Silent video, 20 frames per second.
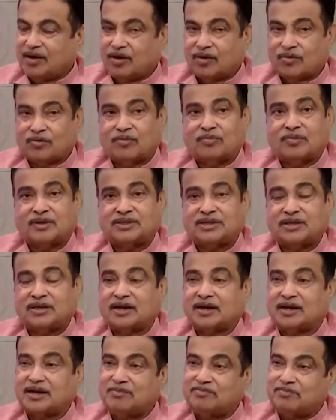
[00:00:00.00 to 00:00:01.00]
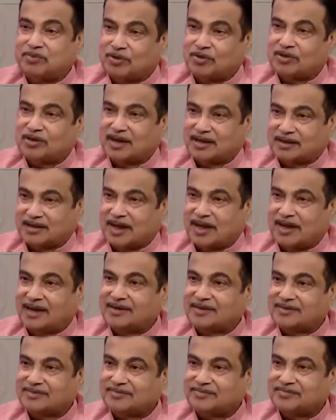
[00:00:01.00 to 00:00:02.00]
और वो मशीन अगर इम्पोर्ट करता
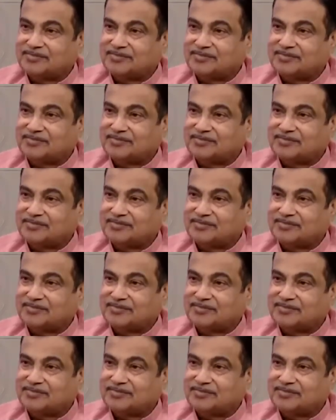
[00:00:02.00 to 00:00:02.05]
है